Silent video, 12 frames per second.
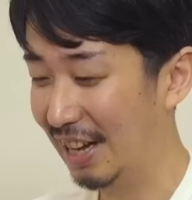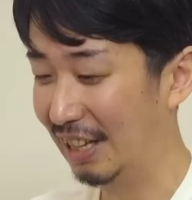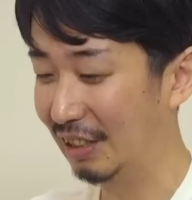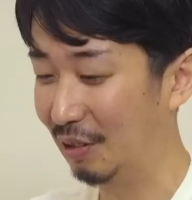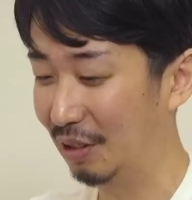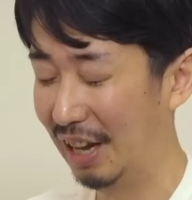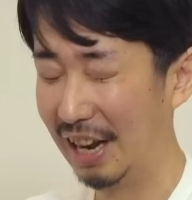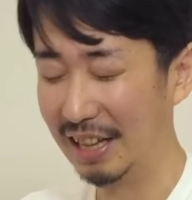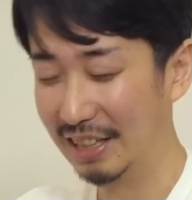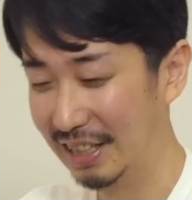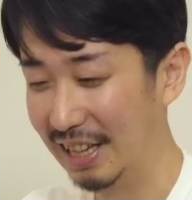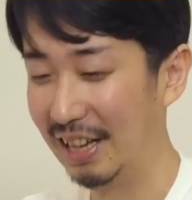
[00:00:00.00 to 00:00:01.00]
あの
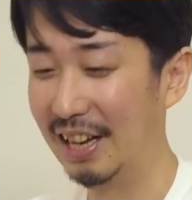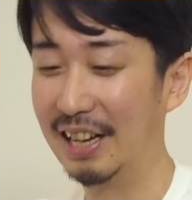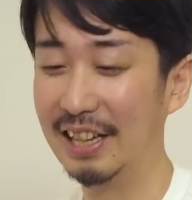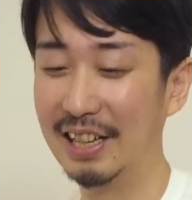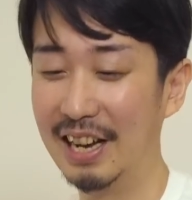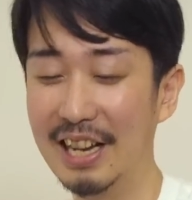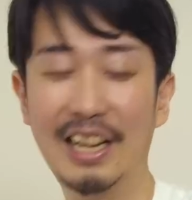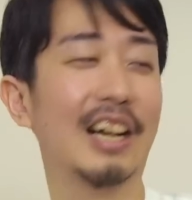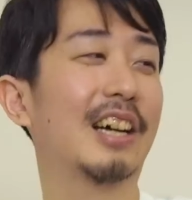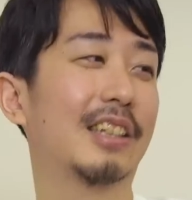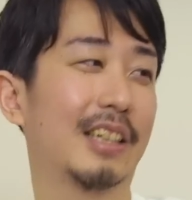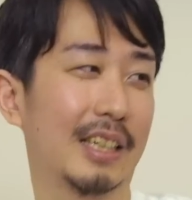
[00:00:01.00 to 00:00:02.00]
並んで入入れなかっ